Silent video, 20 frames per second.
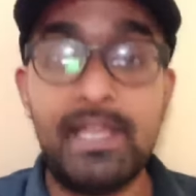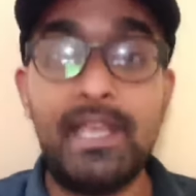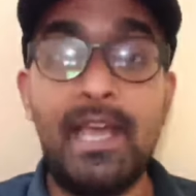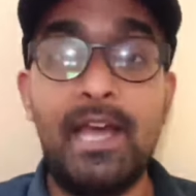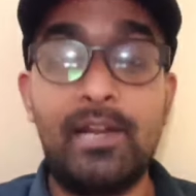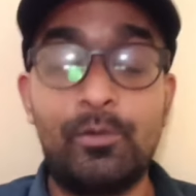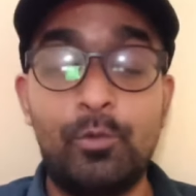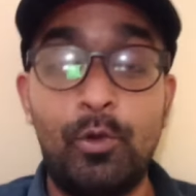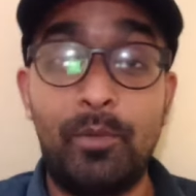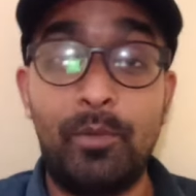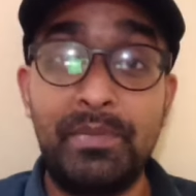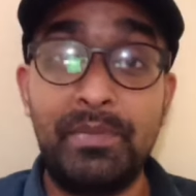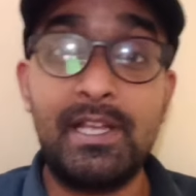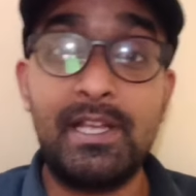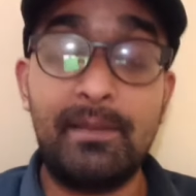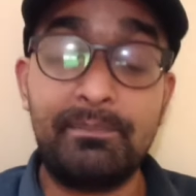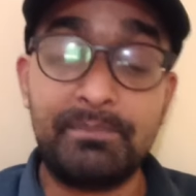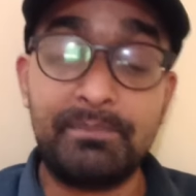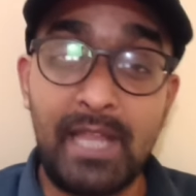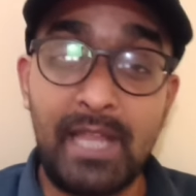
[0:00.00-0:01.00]
के को
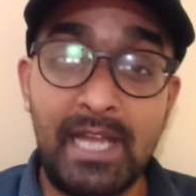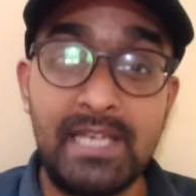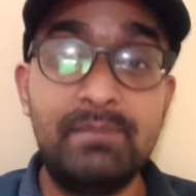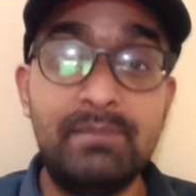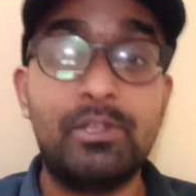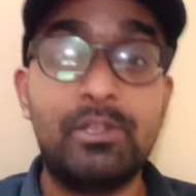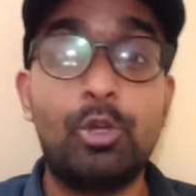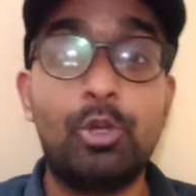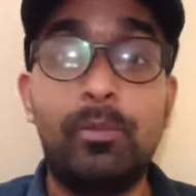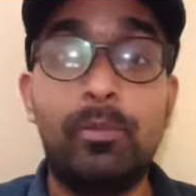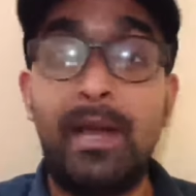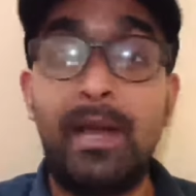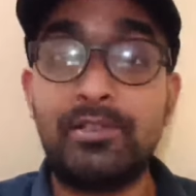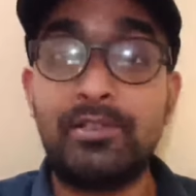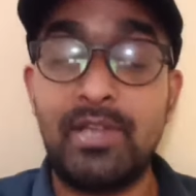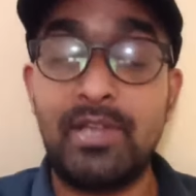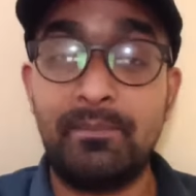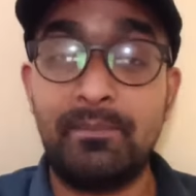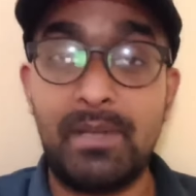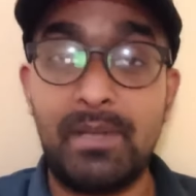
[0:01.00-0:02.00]
अपनी कप्तानी में दो
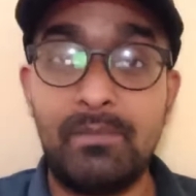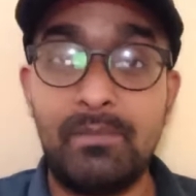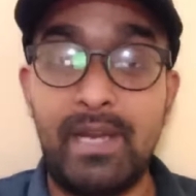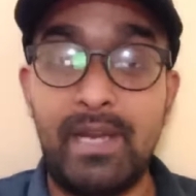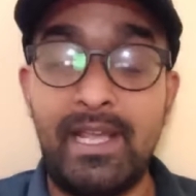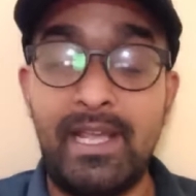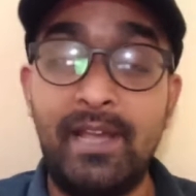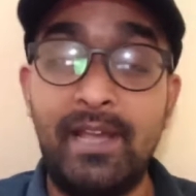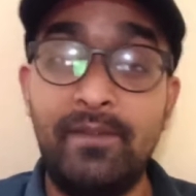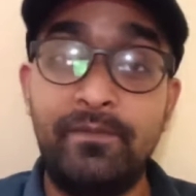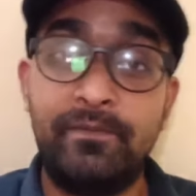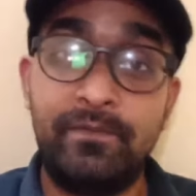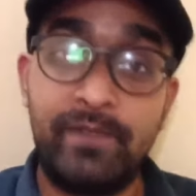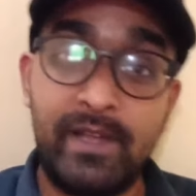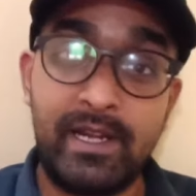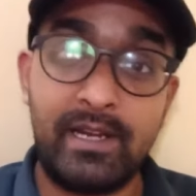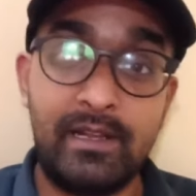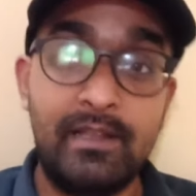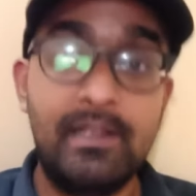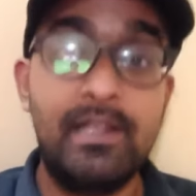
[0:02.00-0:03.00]
बार चैंपियन बनाया
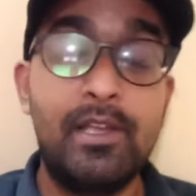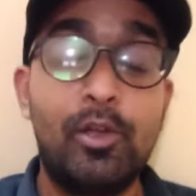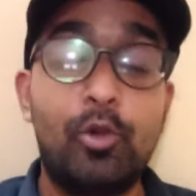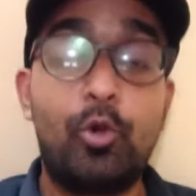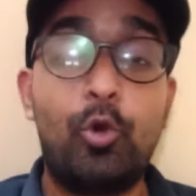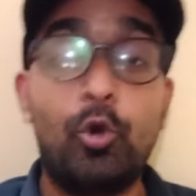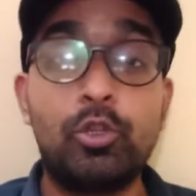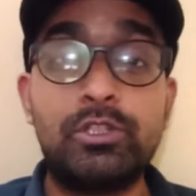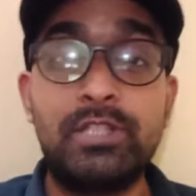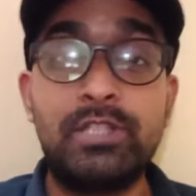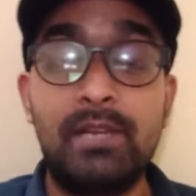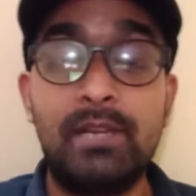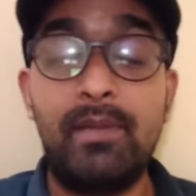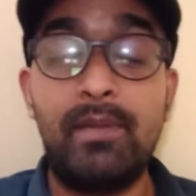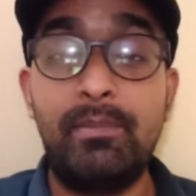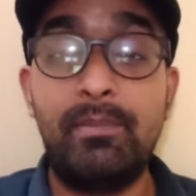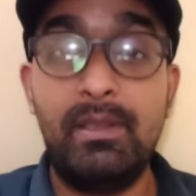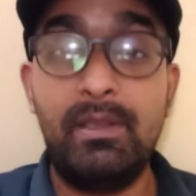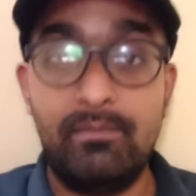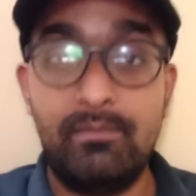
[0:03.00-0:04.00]
फिर
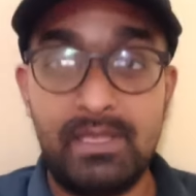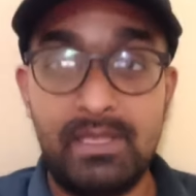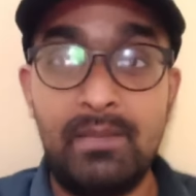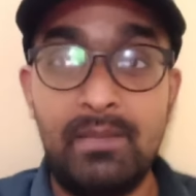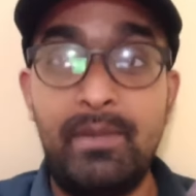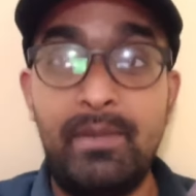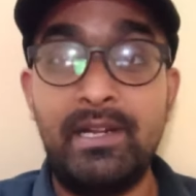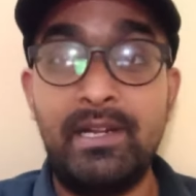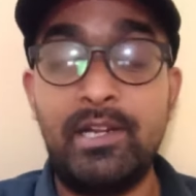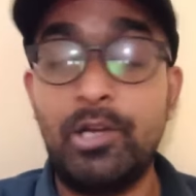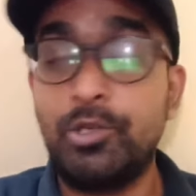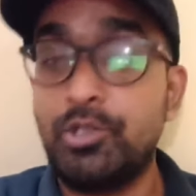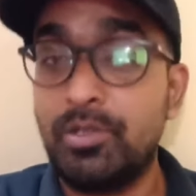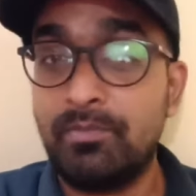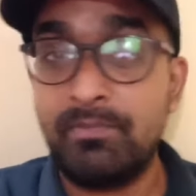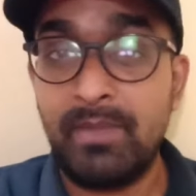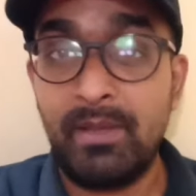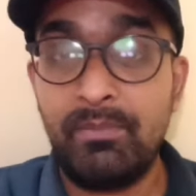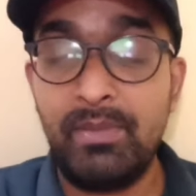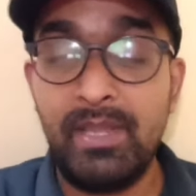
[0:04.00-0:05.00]
कोचिंग में भी मतलब
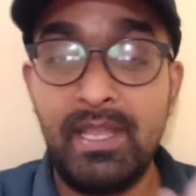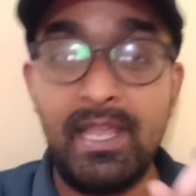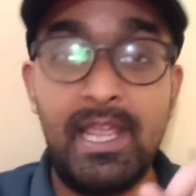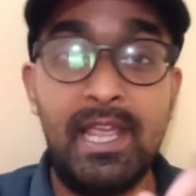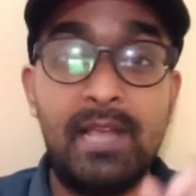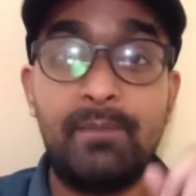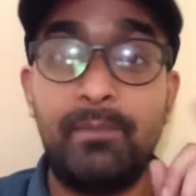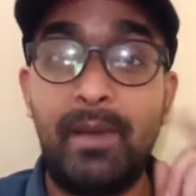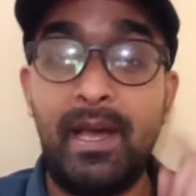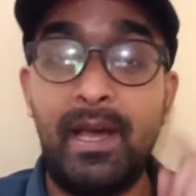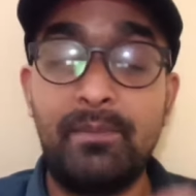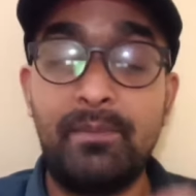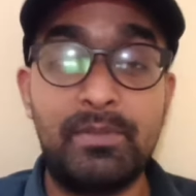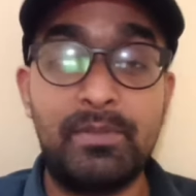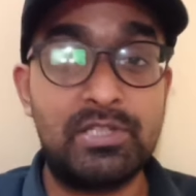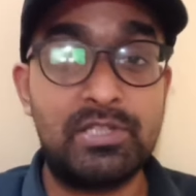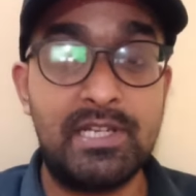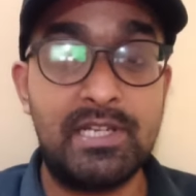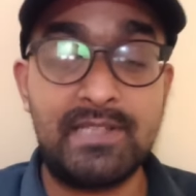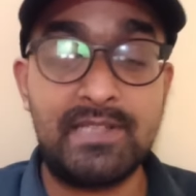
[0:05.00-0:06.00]
मेंटरशिप में भी एक
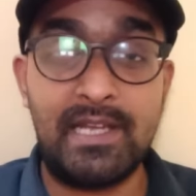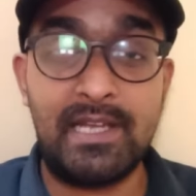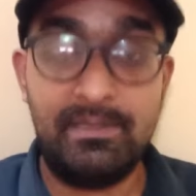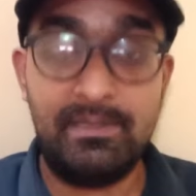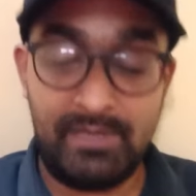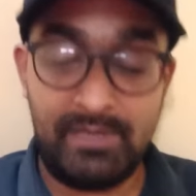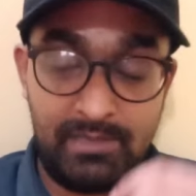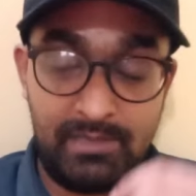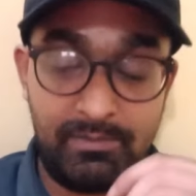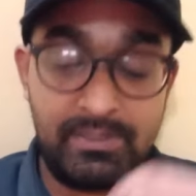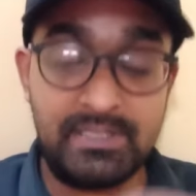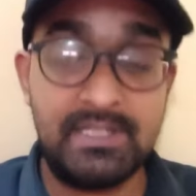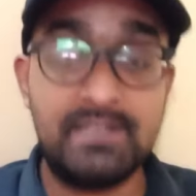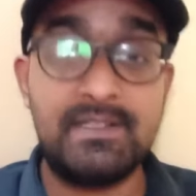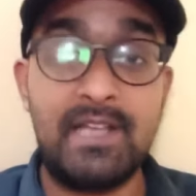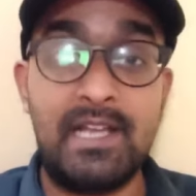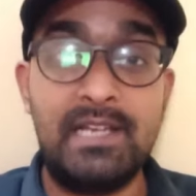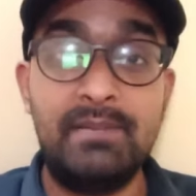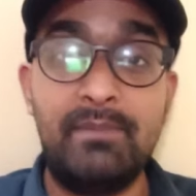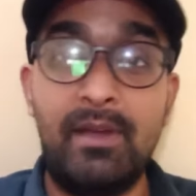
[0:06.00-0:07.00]
बार पिछले साल ही मतलब
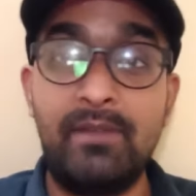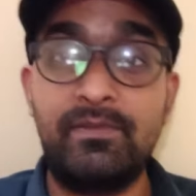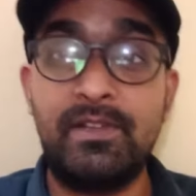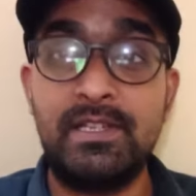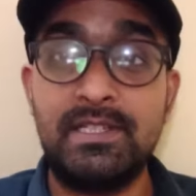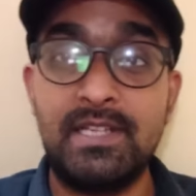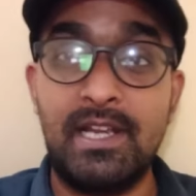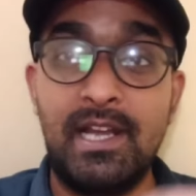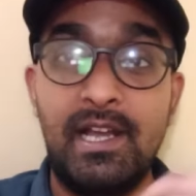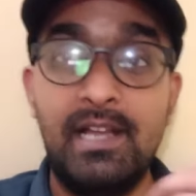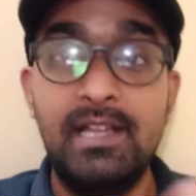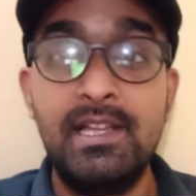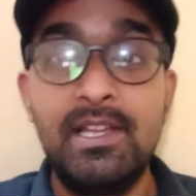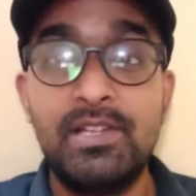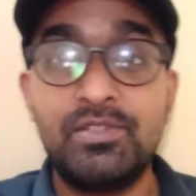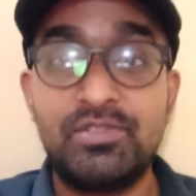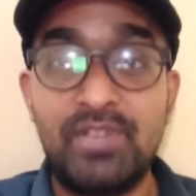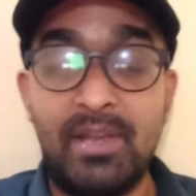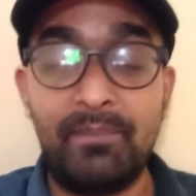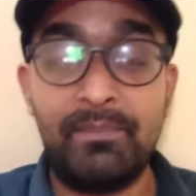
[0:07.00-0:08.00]
इसी साल ही माफ़ कीजिएगा
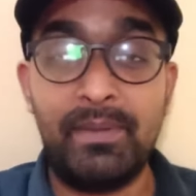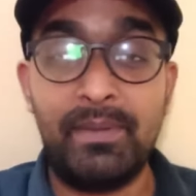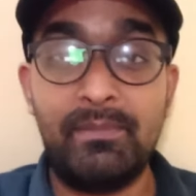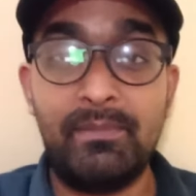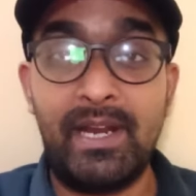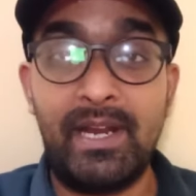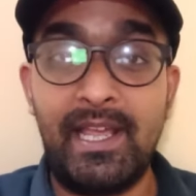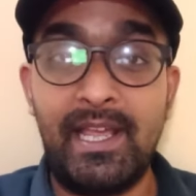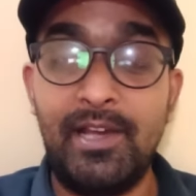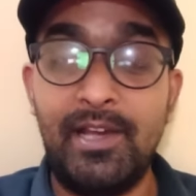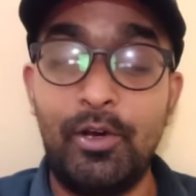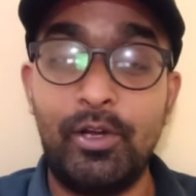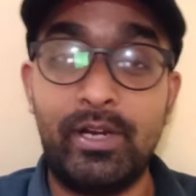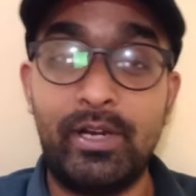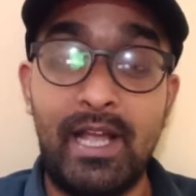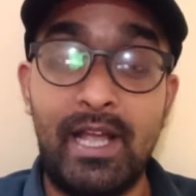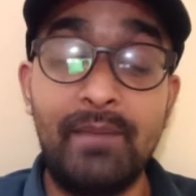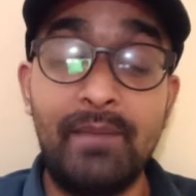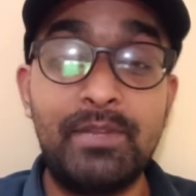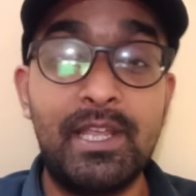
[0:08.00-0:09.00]
चैंपियन बनाया
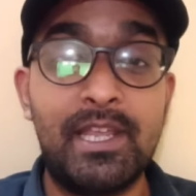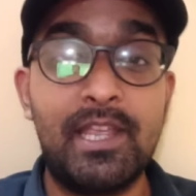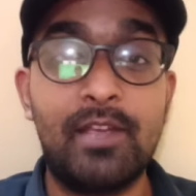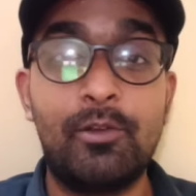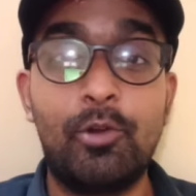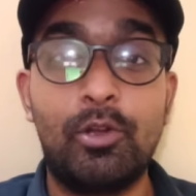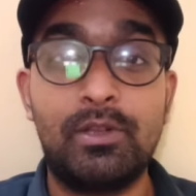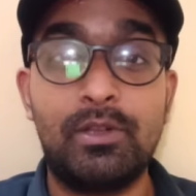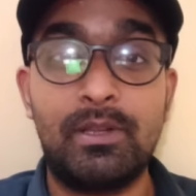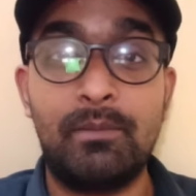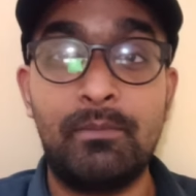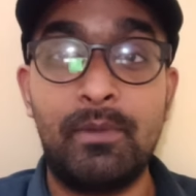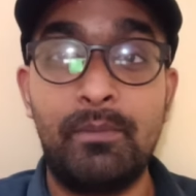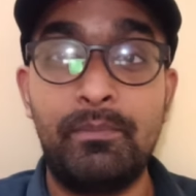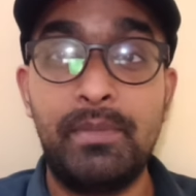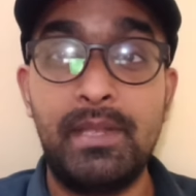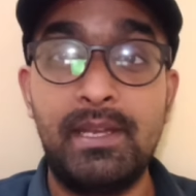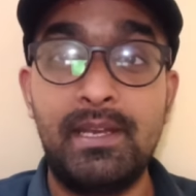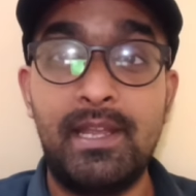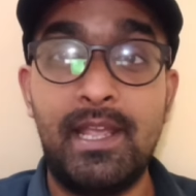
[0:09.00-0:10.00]
और अब देखिए गौतम
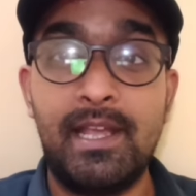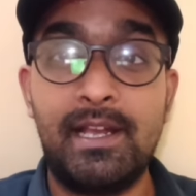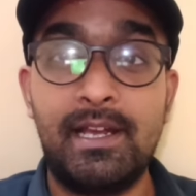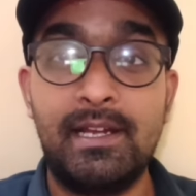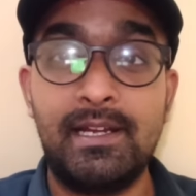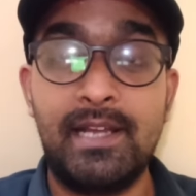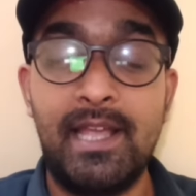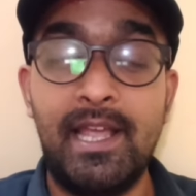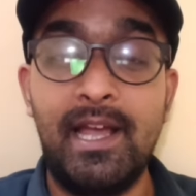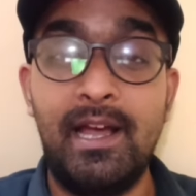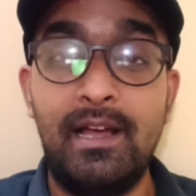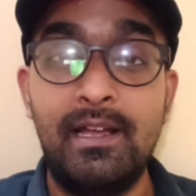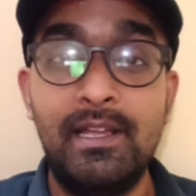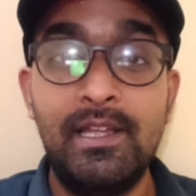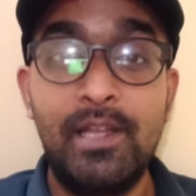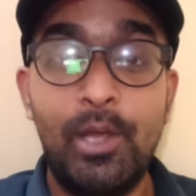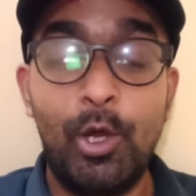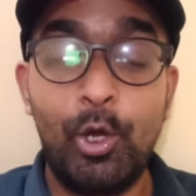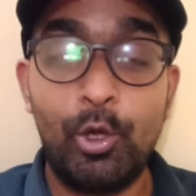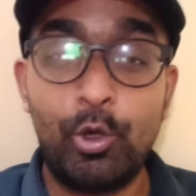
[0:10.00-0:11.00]
गंभीर ने एक नया
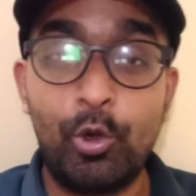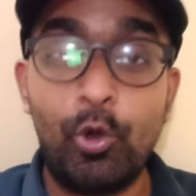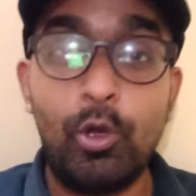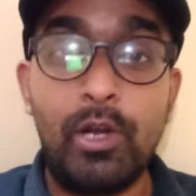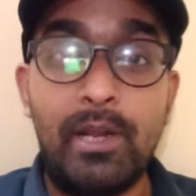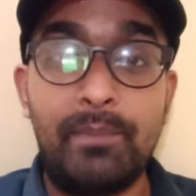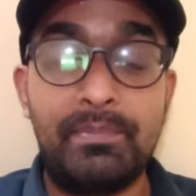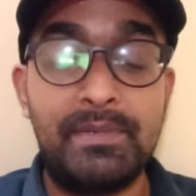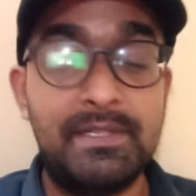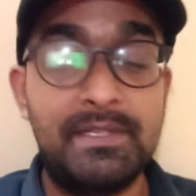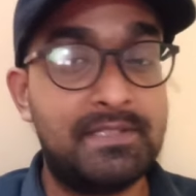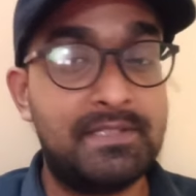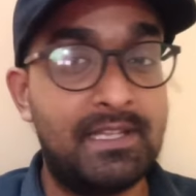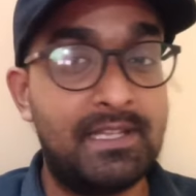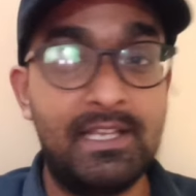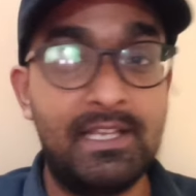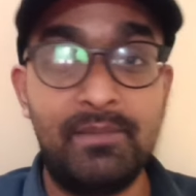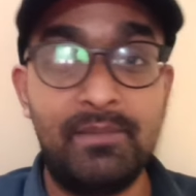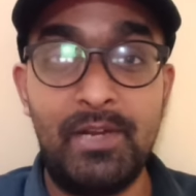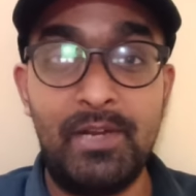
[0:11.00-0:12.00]
रोल अपनी
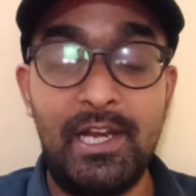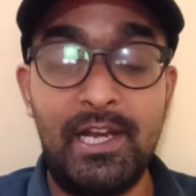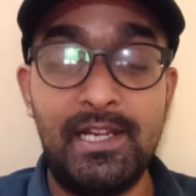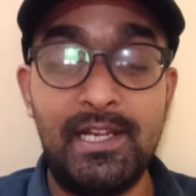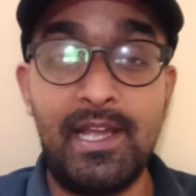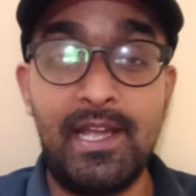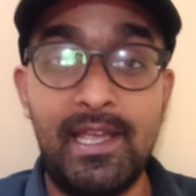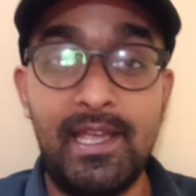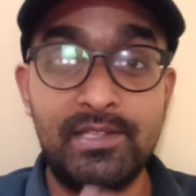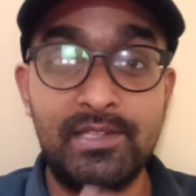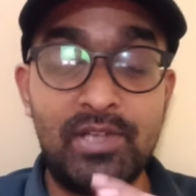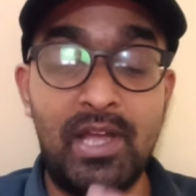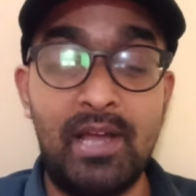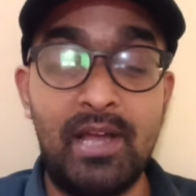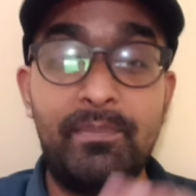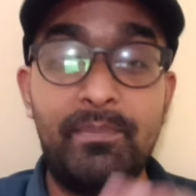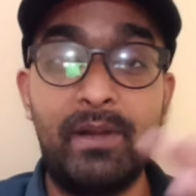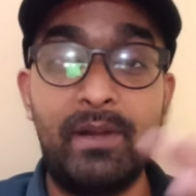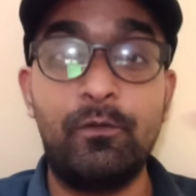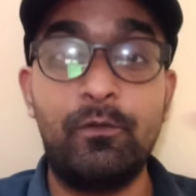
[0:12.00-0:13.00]
ज़िंदगी में ले लिया है
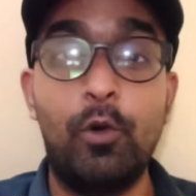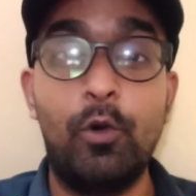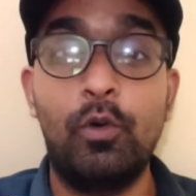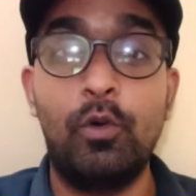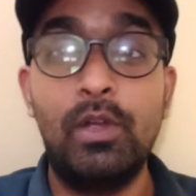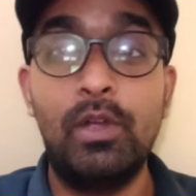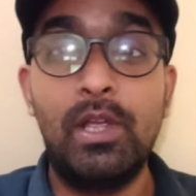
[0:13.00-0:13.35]
जहाँ पर वो